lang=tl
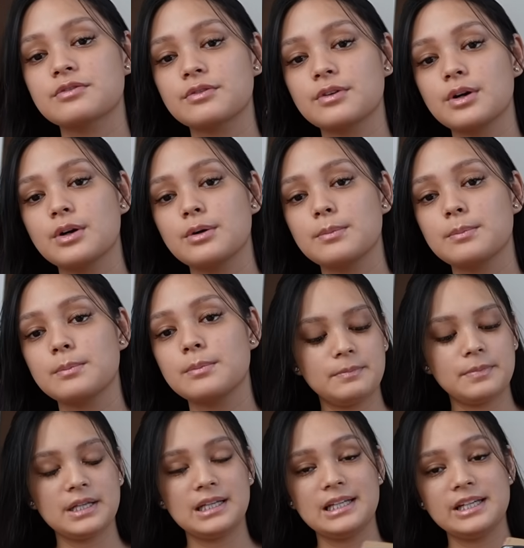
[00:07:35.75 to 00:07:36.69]
from
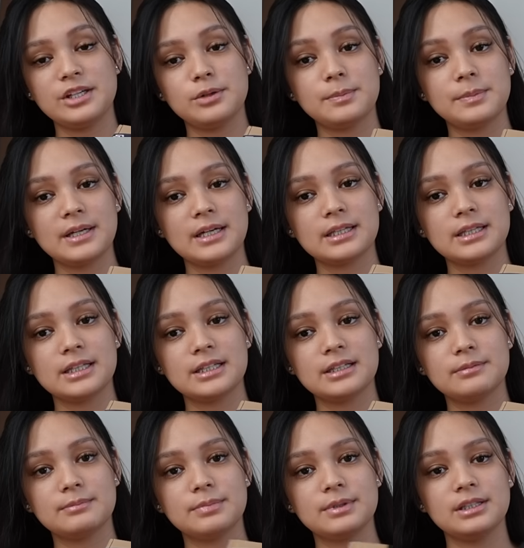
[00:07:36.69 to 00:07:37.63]
Paleopet.
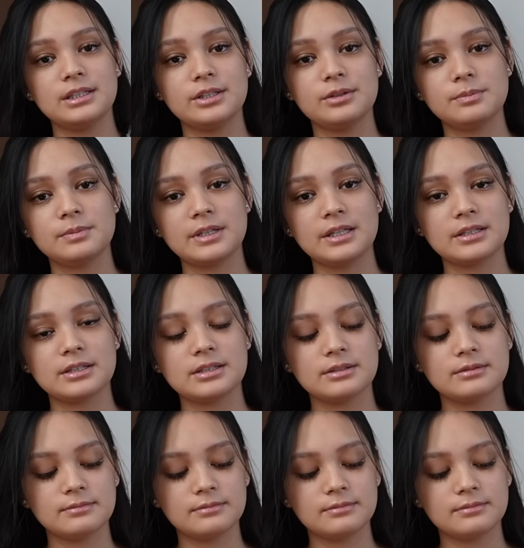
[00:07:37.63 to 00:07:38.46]
Paleopet.